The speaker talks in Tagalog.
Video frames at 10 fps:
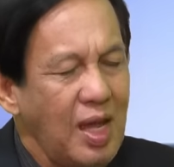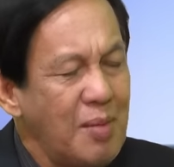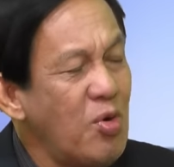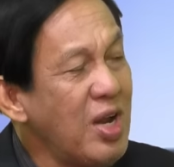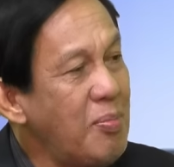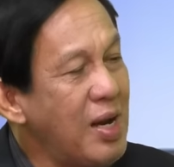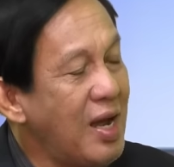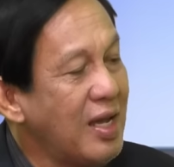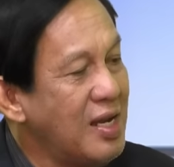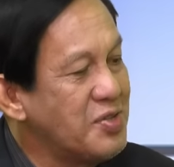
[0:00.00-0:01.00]
amuna
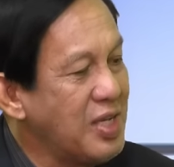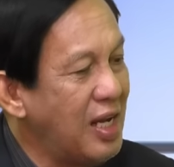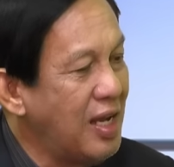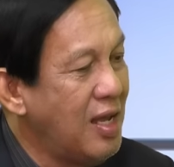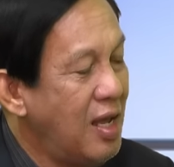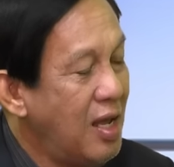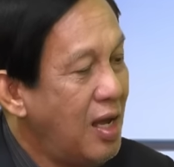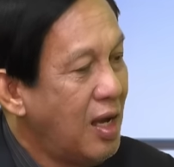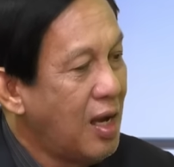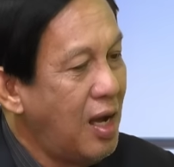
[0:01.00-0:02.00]
lang ginasiling,
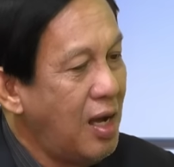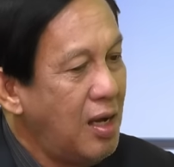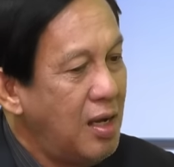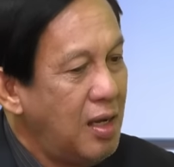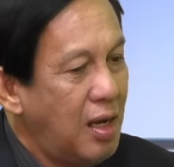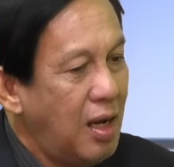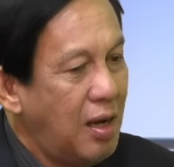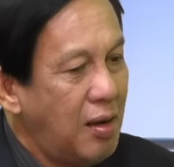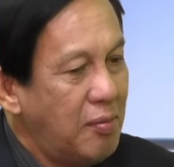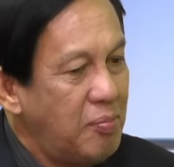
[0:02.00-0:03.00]
nga
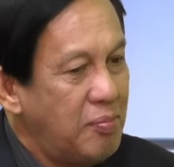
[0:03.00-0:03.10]
uh,